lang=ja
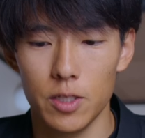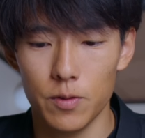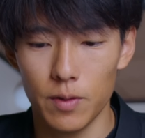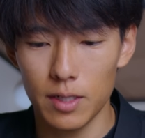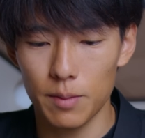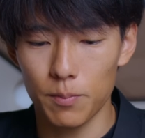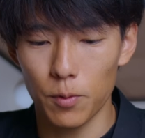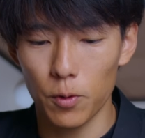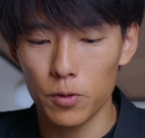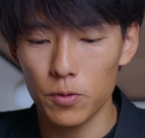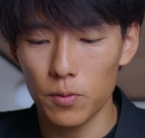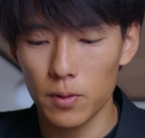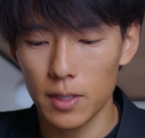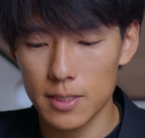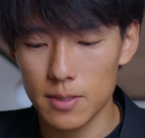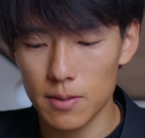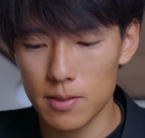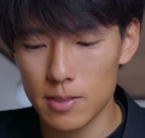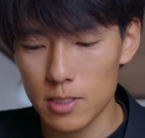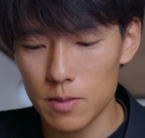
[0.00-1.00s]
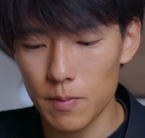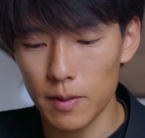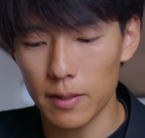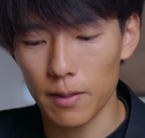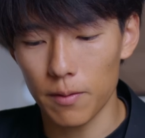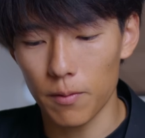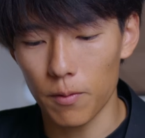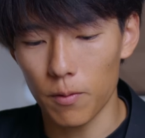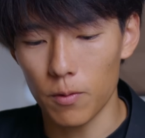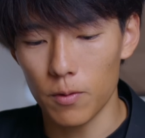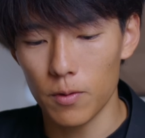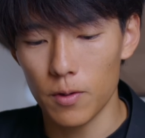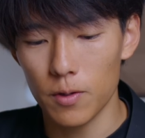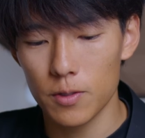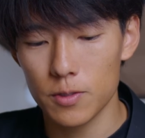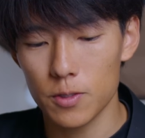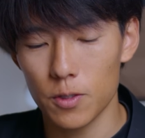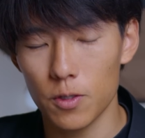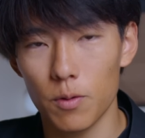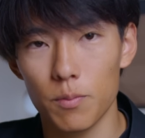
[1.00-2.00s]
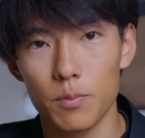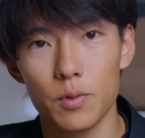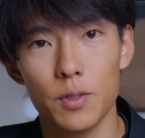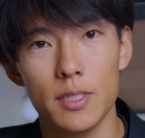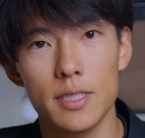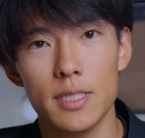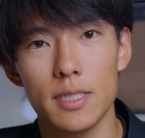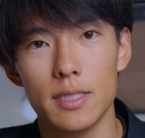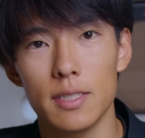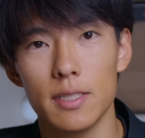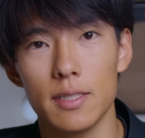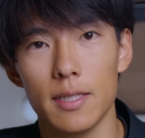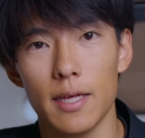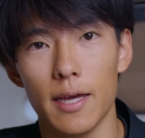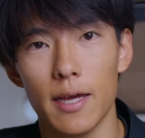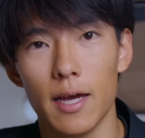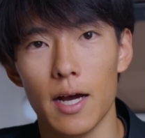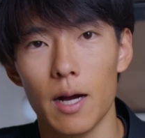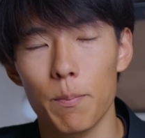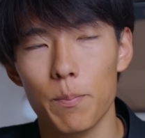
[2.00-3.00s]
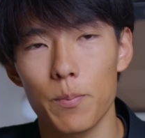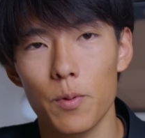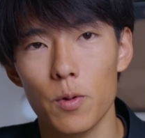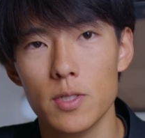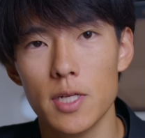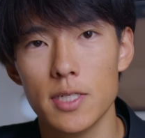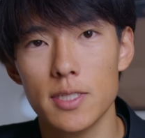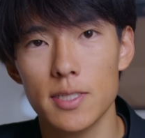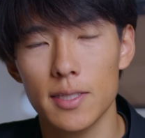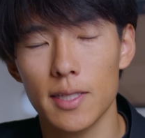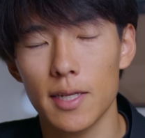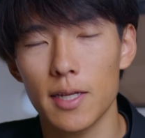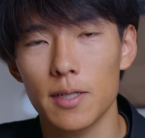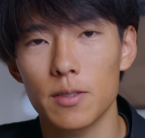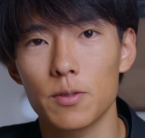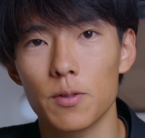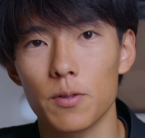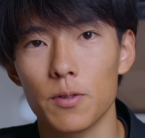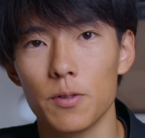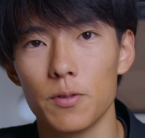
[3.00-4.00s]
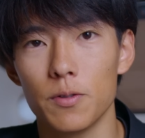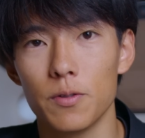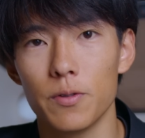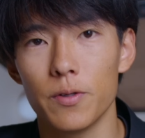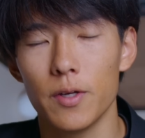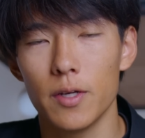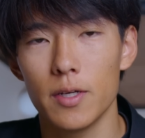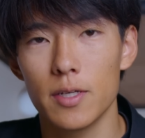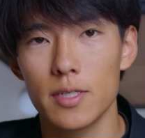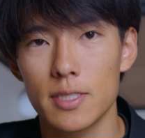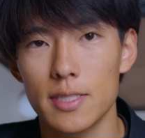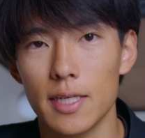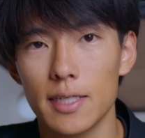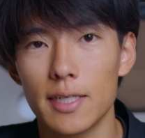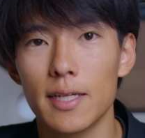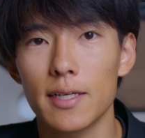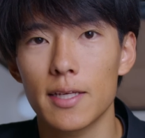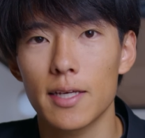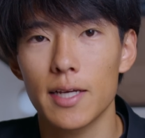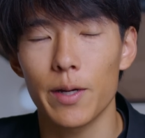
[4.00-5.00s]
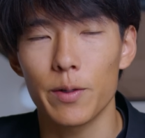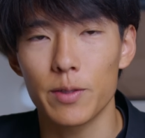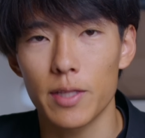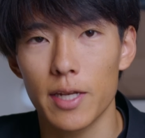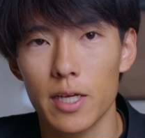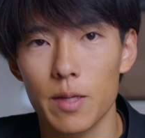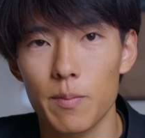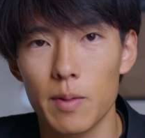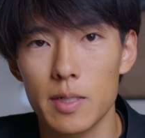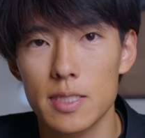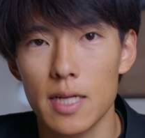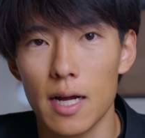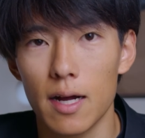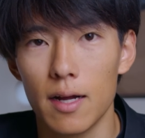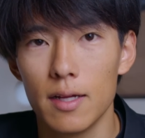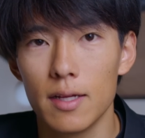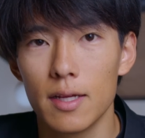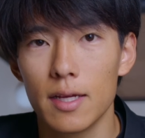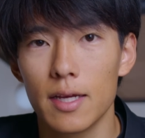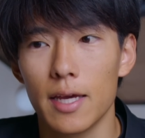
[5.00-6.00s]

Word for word: いわゆる僕の活動すべてを、その VGT で発表させていただくという素敵な機会をいただきました。